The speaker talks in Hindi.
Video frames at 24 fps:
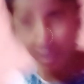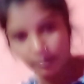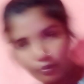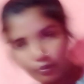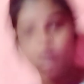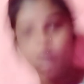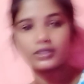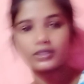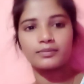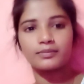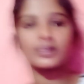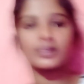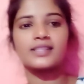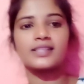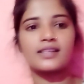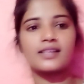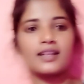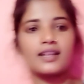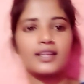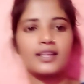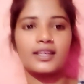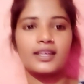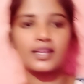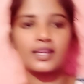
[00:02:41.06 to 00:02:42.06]
का मौसम कैसा
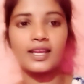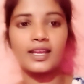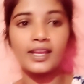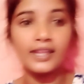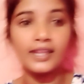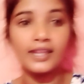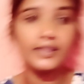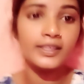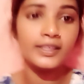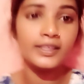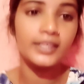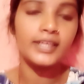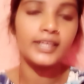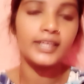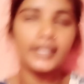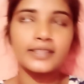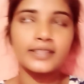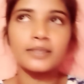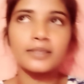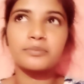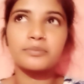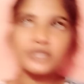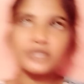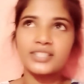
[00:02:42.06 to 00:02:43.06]
लग रहा है
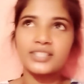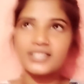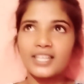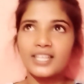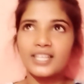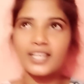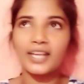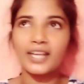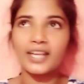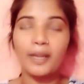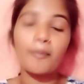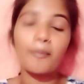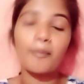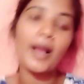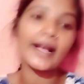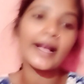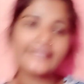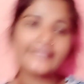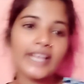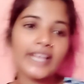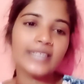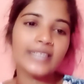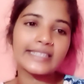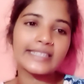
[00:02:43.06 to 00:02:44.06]
एकदम जैसे लग रहा
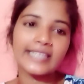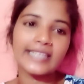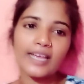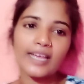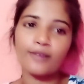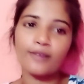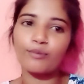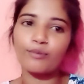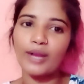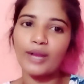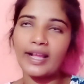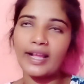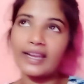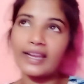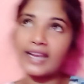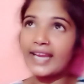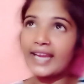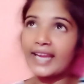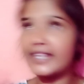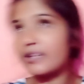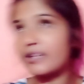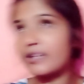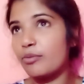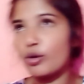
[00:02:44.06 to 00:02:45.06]
बादल किया हुआ है
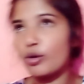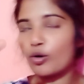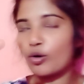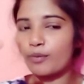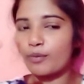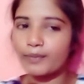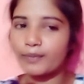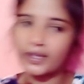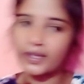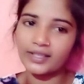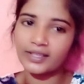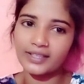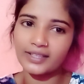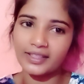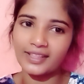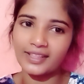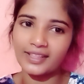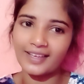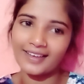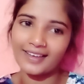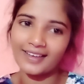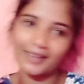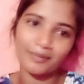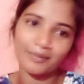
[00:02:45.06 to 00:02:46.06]
लाइट भी ऑफ कर देते
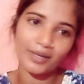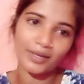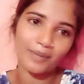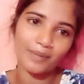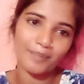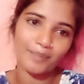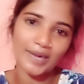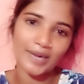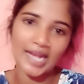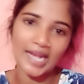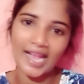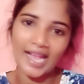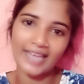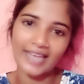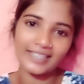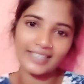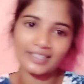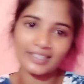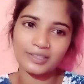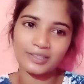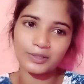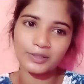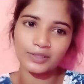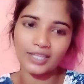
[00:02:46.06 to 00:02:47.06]
हैं अगर मेरा पढ़ाई
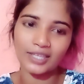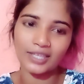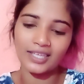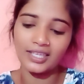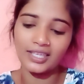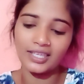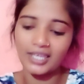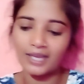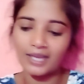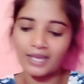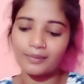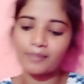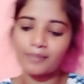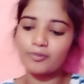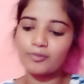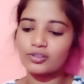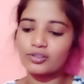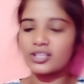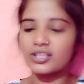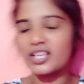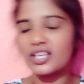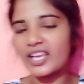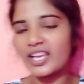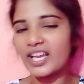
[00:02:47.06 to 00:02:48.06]
नहीं होता अभी हमको
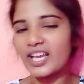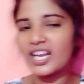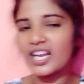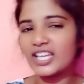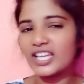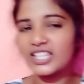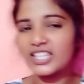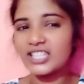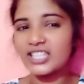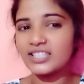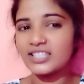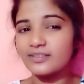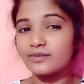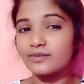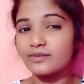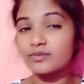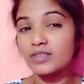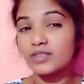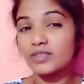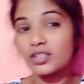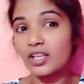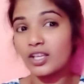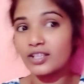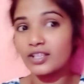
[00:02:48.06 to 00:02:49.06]
दिखेगा ही
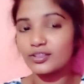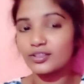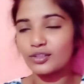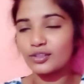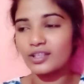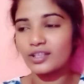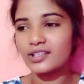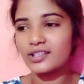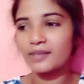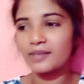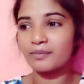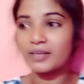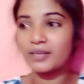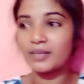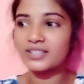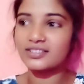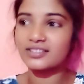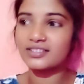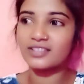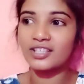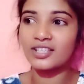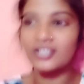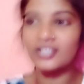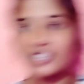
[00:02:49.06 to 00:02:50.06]
नहीं नहीं तो एकदम
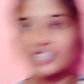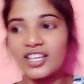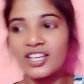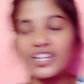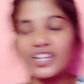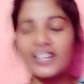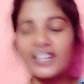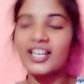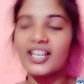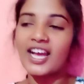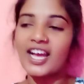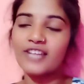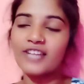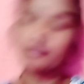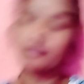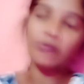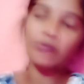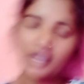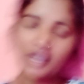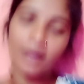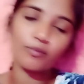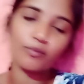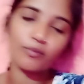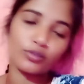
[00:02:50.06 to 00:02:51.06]
मस्त रात
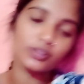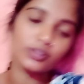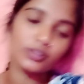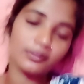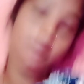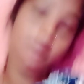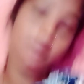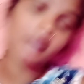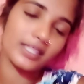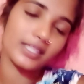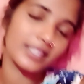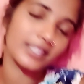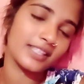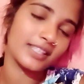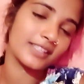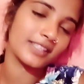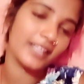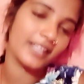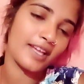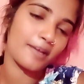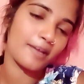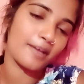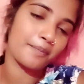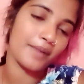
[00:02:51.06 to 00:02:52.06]
वाला मौसम कर
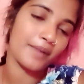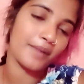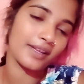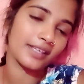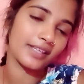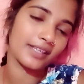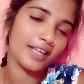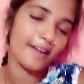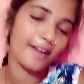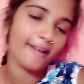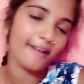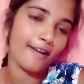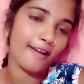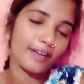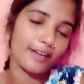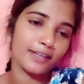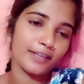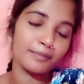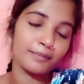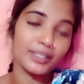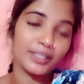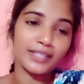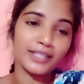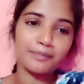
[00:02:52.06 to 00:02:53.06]
देते हैं पंखा और
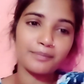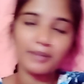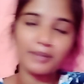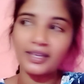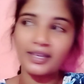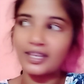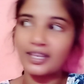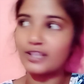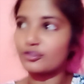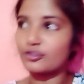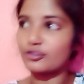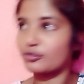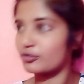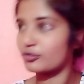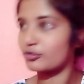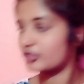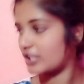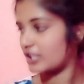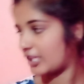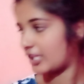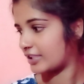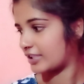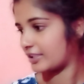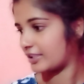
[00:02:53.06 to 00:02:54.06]
मिनी पंखा दोनों
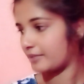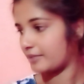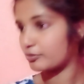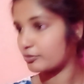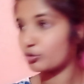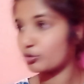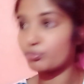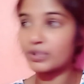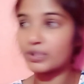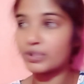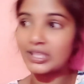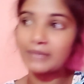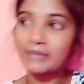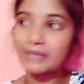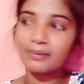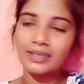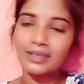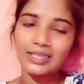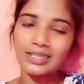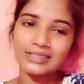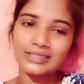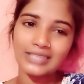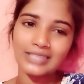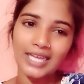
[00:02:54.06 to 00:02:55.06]
चलाते हैं तो मिनी
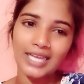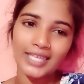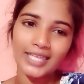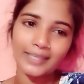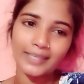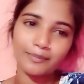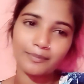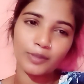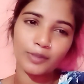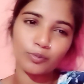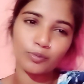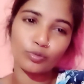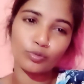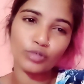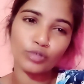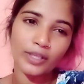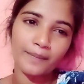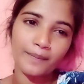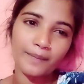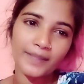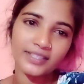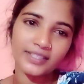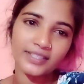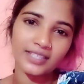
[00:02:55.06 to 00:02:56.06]
पंखा चला के अपना मुँह के
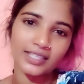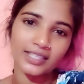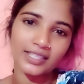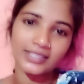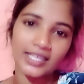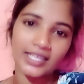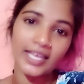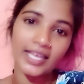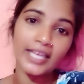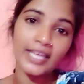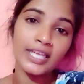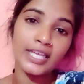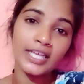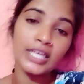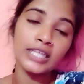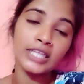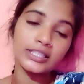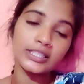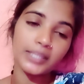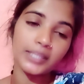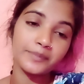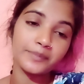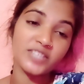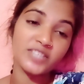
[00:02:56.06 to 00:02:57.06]
पास रखते हैं
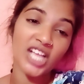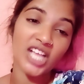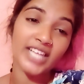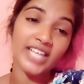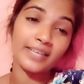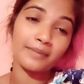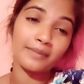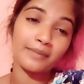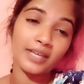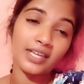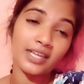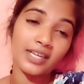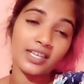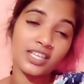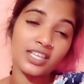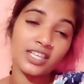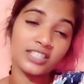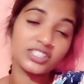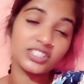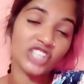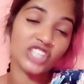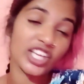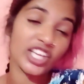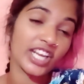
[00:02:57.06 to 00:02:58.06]
तब जाके मेरा
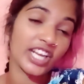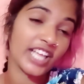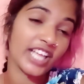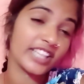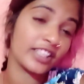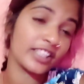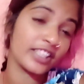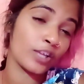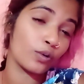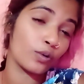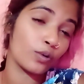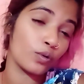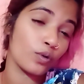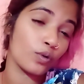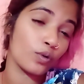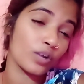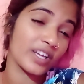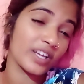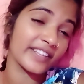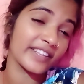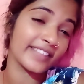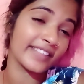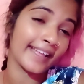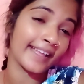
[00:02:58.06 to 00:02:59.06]
चेहरा इतना ग्लो
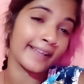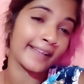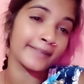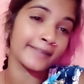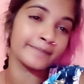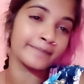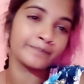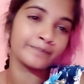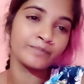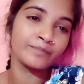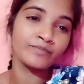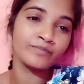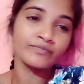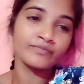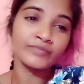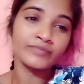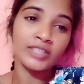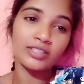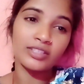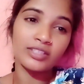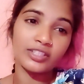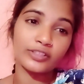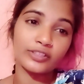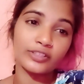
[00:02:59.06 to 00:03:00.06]
करता
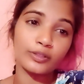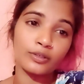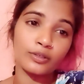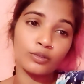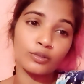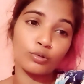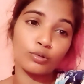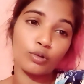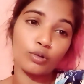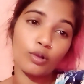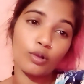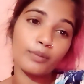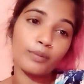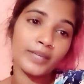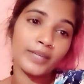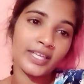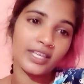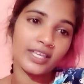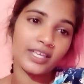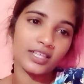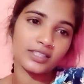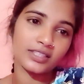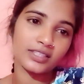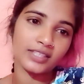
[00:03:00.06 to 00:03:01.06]
है तो ग्लो भी
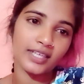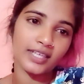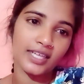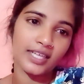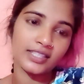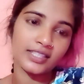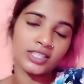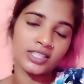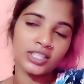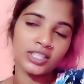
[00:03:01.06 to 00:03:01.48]
नहीं करता गाइस